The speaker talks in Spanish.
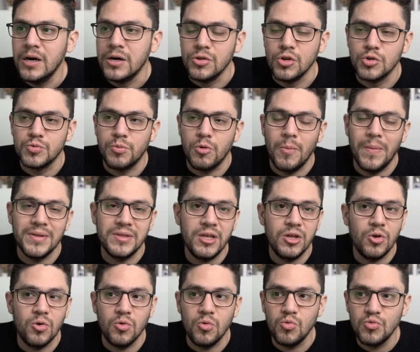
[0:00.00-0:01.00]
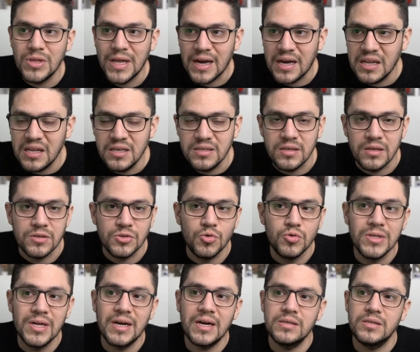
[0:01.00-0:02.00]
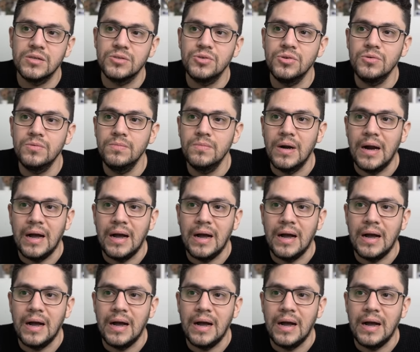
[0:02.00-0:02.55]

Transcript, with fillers: nos prometieron una crisis y una recesión.